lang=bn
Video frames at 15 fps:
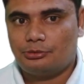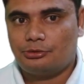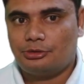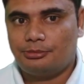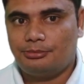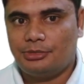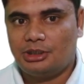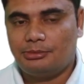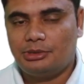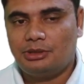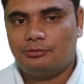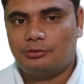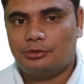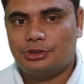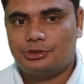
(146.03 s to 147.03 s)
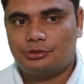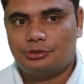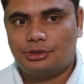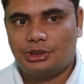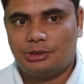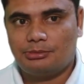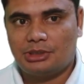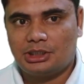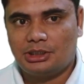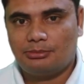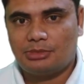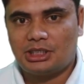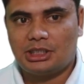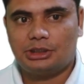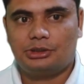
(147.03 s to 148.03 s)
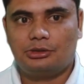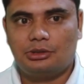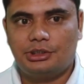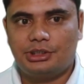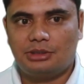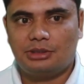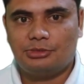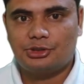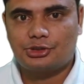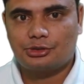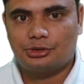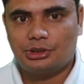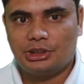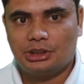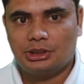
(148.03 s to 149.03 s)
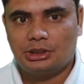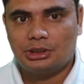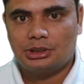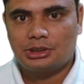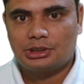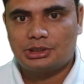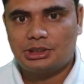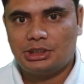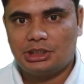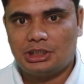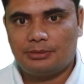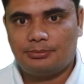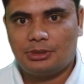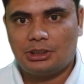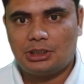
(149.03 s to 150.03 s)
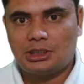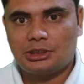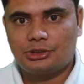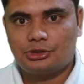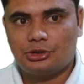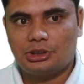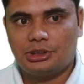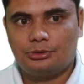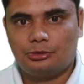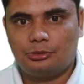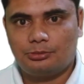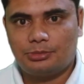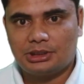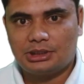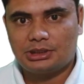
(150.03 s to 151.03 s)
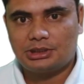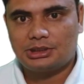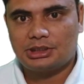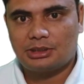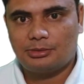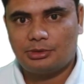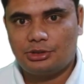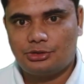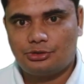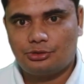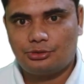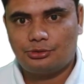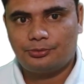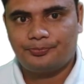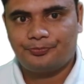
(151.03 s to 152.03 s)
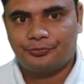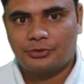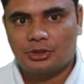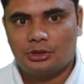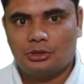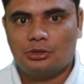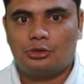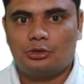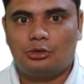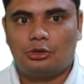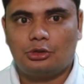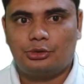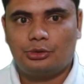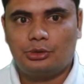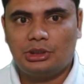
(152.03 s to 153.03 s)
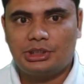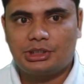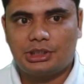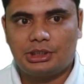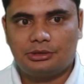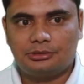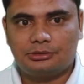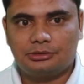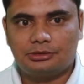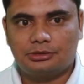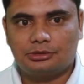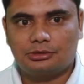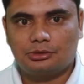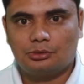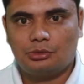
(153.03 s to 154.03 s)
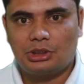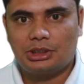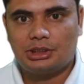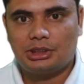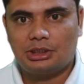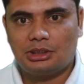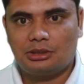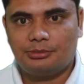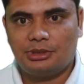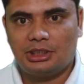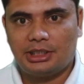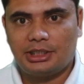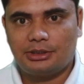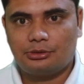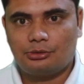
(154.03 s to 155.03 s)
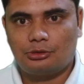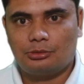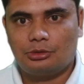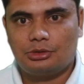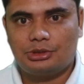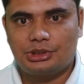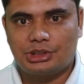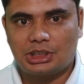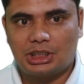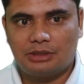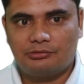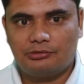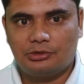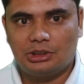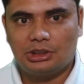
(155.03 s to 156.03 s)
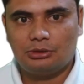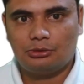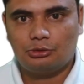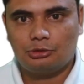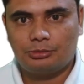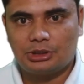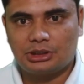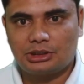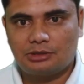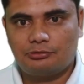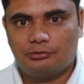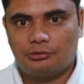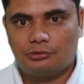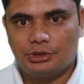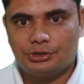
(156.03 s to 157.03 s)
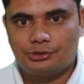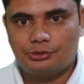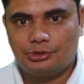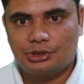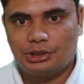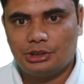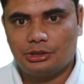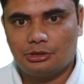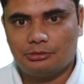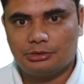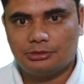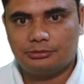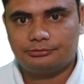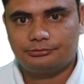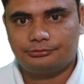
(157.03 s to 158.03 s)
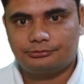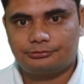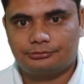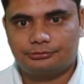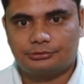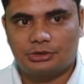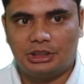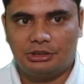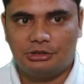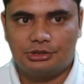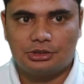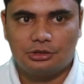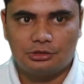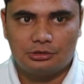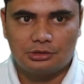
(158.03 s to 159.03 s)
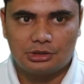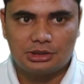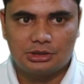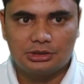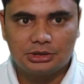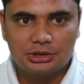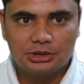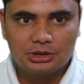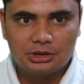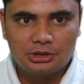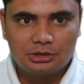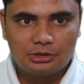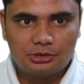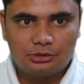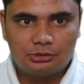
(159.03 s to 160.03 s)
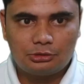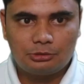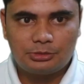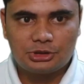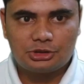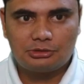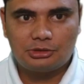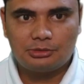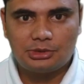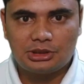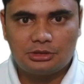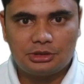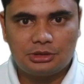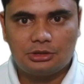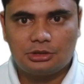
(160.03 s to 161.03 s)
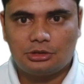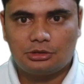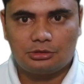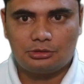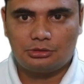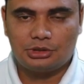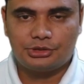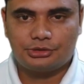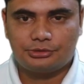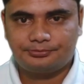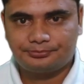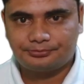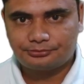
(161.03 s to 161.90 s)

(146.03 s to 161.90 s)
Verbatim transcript: কুড মেবি ফোর ইস টু থ্রি মানে বাহাত্তর লিটার মিশ্রণে সিরাপ আর জলের অনুপাত আছে সেভেন ইস টু টু কত লিটার ওয়াটার আমি অ্যাড করব যার ফলে অনুপাতটা ফোর ইস টু থ্রি হবে এটা হচ্ছে অঙ্কটা তো অনুপাত সমানুপাতে তো এই ধরনের অঙ্ক করেছো